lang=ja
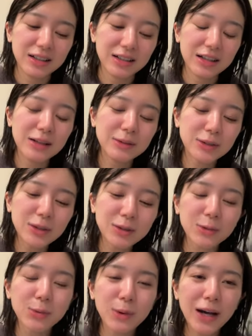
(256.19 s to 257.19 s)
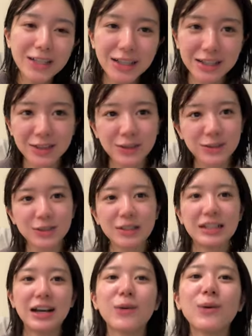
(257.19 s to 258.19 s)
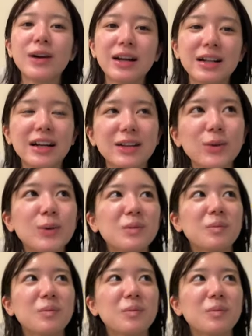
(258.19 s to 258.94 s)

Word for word: えでもちょっと不安やったのよ、そのイヤホンがないと。